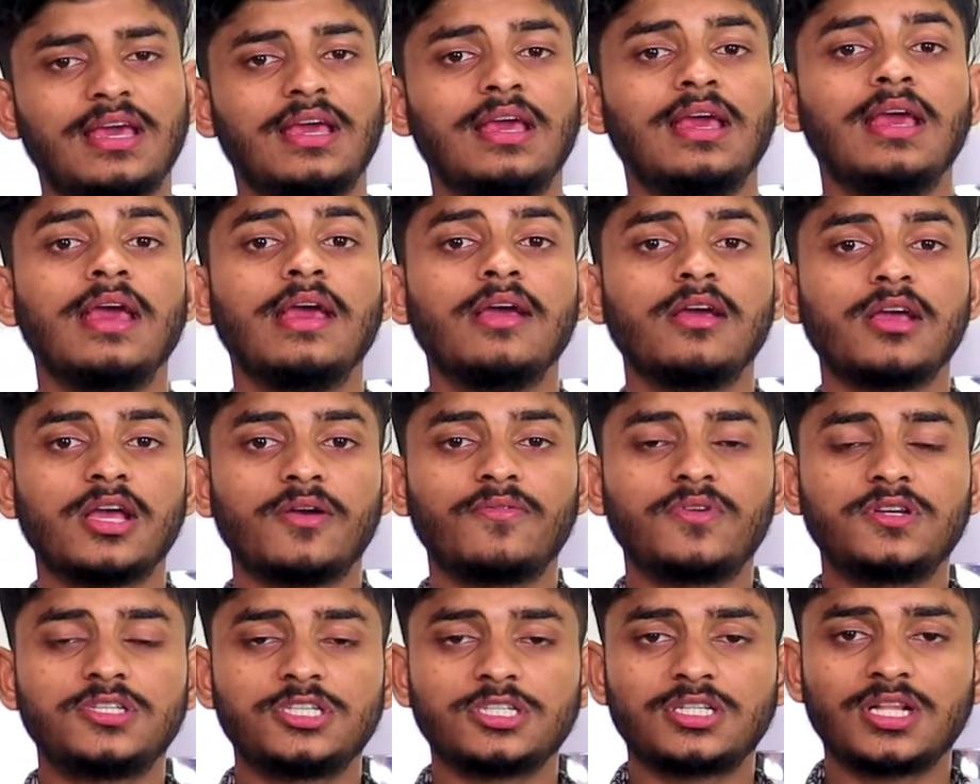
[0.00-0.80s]
हैं
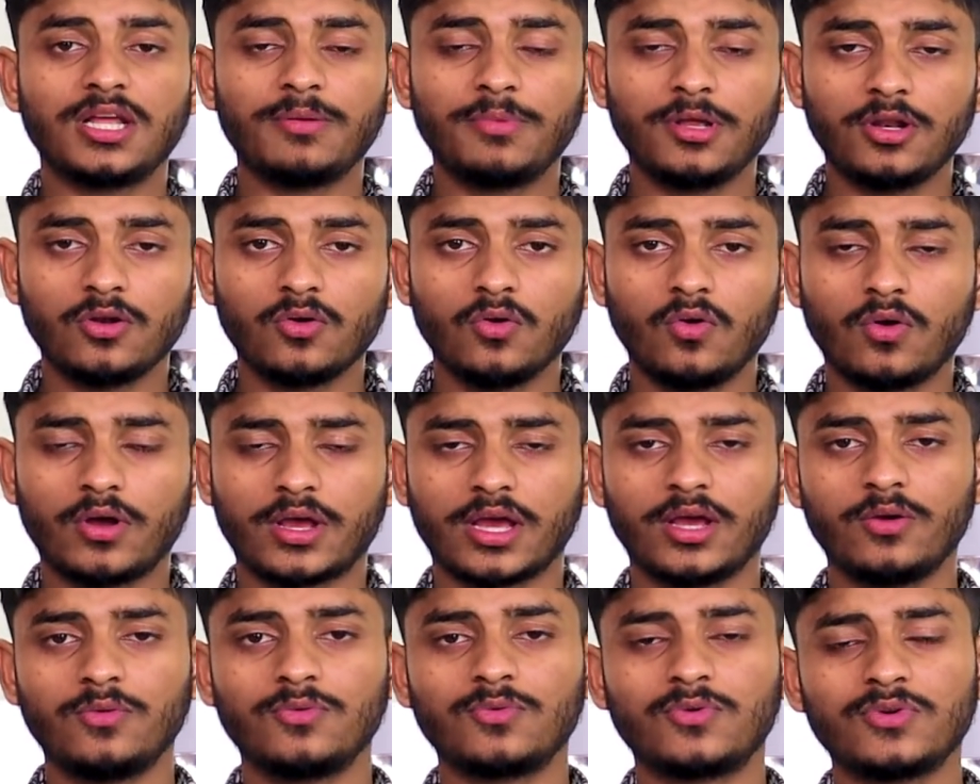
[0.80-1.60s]
या फिर जितने भी लोग
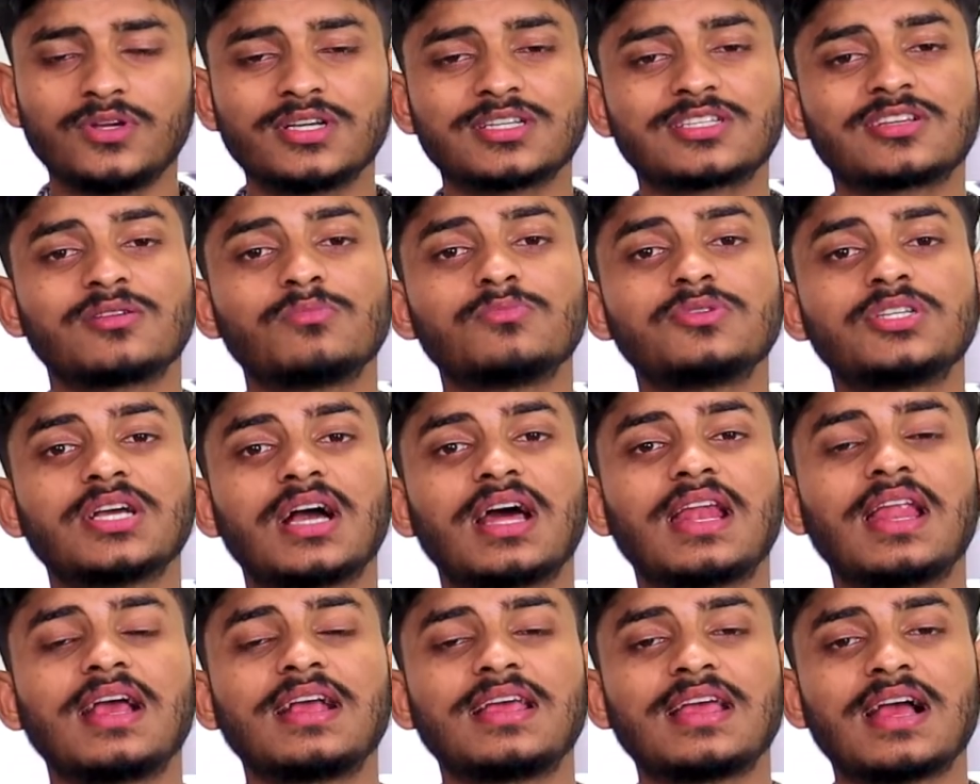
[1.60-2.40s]
हैं उनको ये
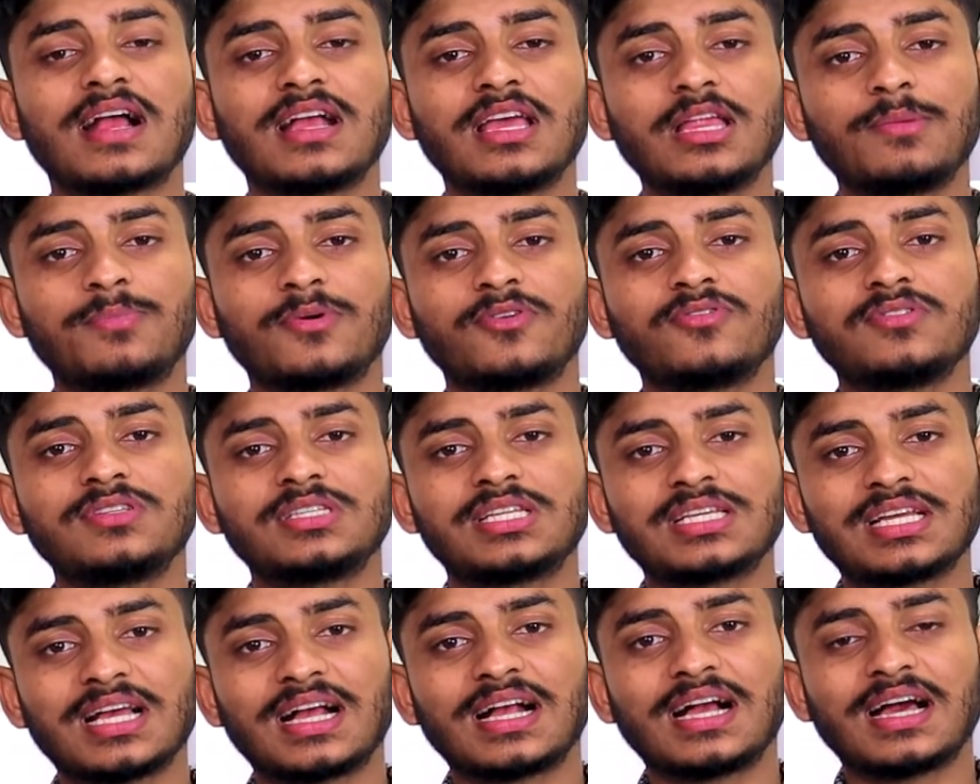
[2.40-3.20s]
समझाना कि आखिर पवन
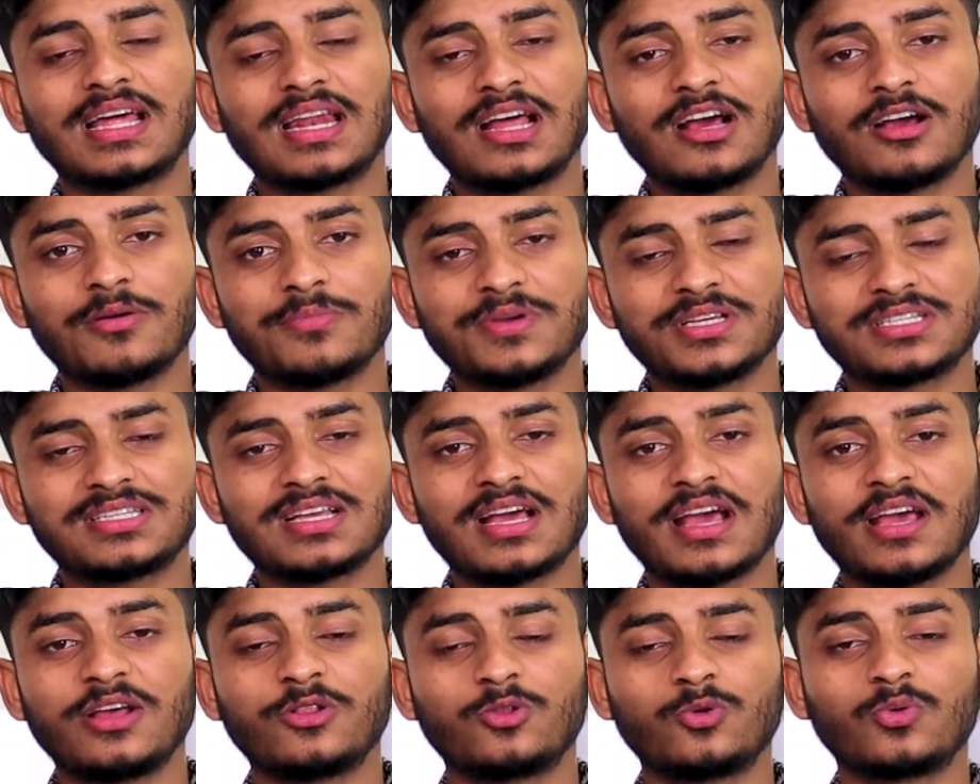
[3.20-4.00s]
सिंह का गाना
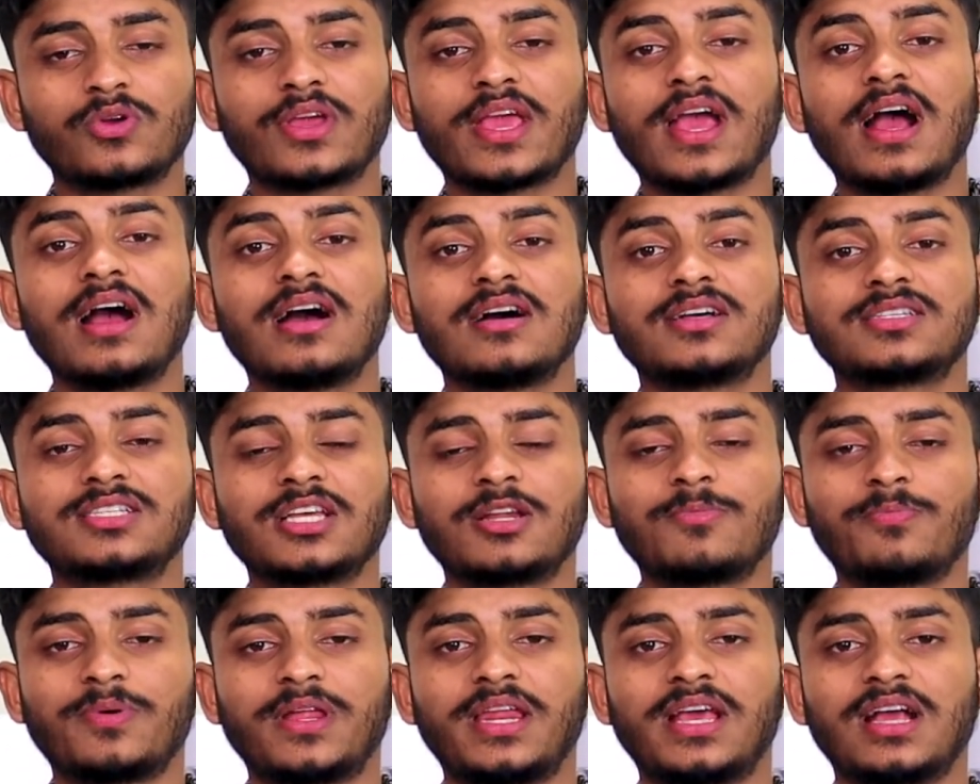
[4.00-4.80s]
हमेशा आए तो क्या
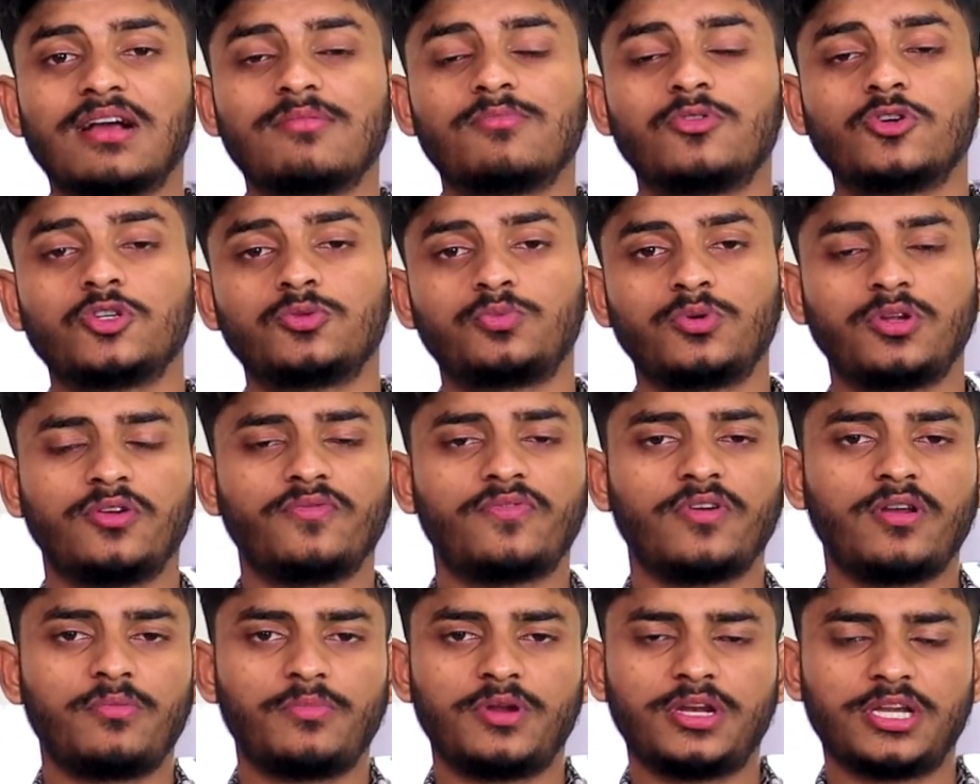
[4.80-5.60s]
असर पड़ेगा भोजपुरी
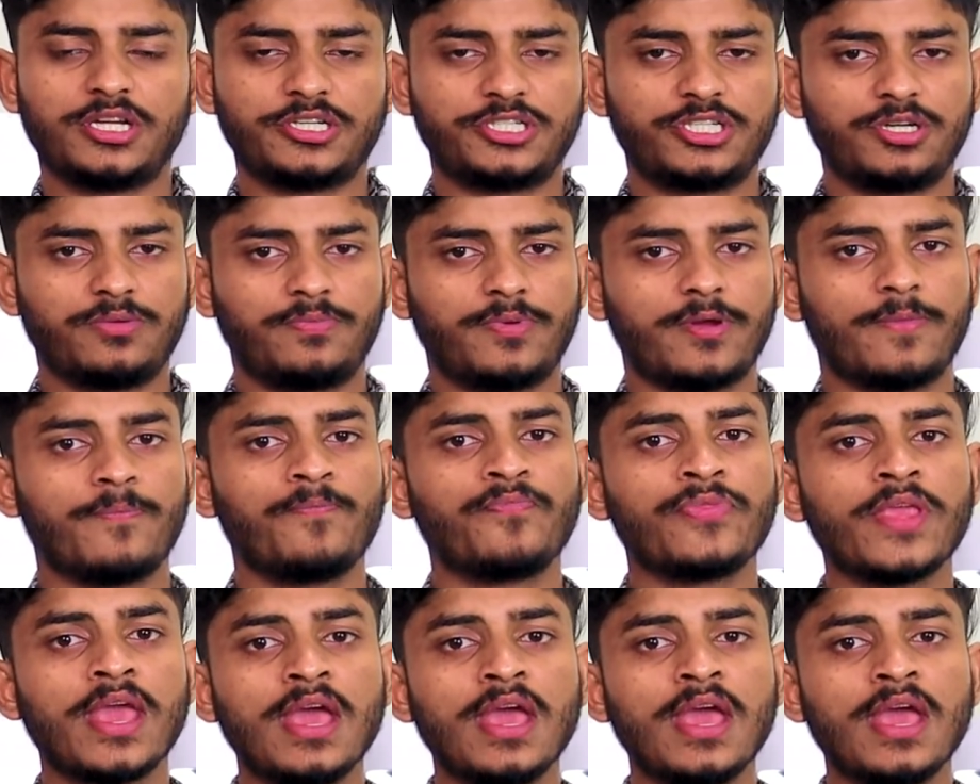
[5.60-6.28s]
फिल्म इंडस्ट्री पर